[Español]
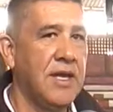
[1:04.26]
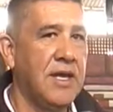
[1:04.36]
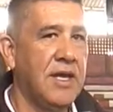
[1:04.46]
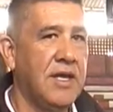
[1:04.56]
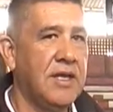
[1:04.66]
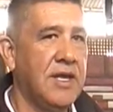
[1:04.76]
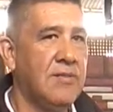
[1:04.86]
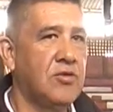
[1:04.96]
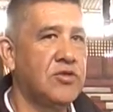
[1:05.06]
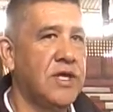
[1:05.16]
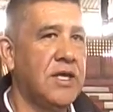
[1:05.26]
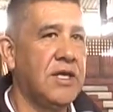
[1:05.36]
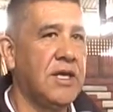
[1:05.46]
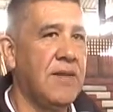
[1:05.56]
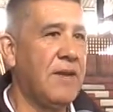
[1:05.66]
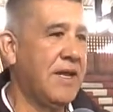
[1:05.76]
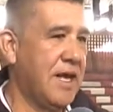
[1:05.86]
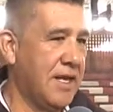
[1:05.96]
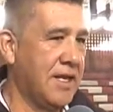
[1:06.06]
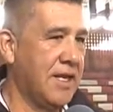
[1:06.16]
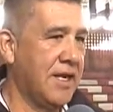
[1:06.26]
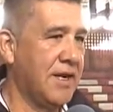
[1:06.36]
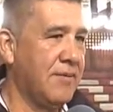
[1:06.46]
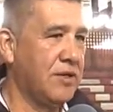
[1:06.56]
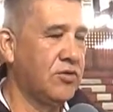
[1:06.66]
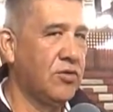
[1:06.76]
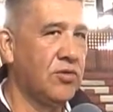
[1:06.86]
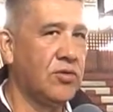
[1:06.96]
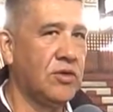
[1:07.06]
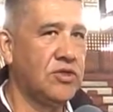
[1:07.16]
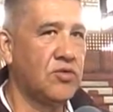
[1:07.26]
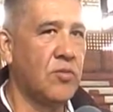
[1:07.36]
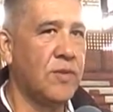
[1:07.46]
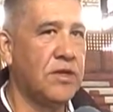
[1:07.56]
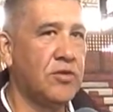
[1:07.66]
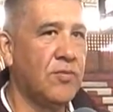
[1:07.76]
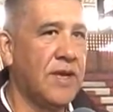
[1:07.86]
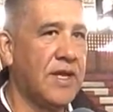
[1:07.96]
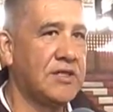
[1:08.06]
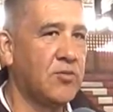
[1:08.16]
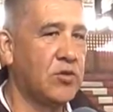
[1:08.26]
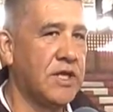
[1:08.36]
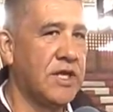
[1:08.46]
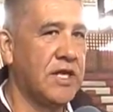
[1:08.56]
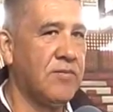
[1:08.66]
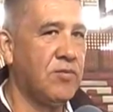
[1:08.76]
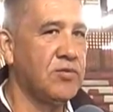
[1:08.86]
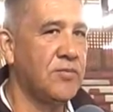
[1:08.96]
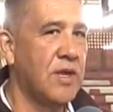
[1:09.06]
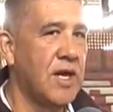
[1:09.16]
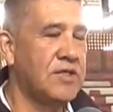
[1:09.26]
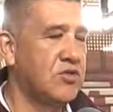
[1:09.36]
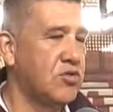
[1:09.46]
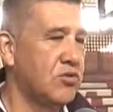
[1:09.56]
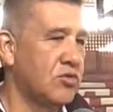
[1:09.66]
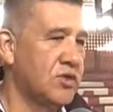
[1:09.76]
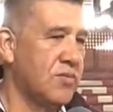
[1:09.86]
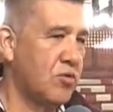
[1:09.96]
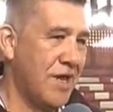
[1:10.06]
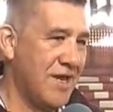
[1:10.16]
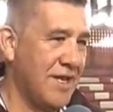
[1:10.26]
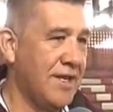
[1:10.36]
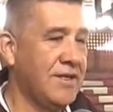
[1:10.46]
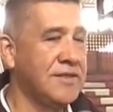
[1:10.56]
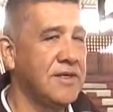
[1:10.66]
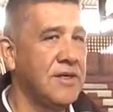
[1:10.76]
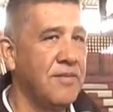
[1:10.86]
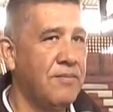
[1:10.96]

eh, digamos, eh, aplicar el reglamento en su momento para expulsar equipos, ha sido cosas muy aisladas,